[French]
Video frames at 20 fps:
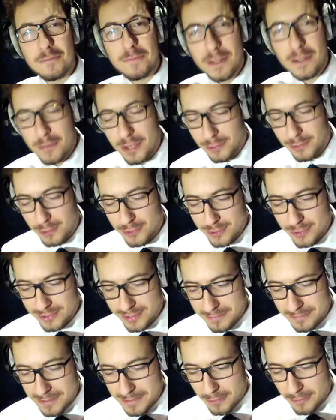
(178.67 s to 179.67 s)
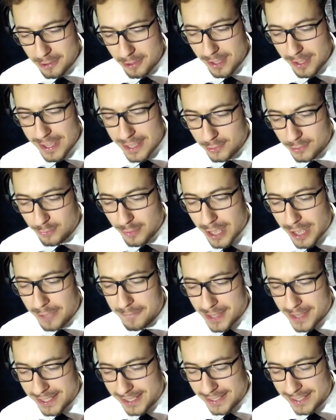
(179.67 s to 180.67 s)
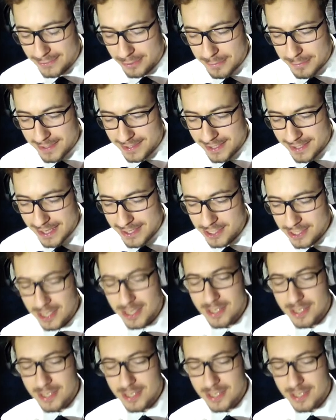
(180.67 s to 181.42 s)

piano à queue de Justin Bieber. Edouard m'a écrit ce message.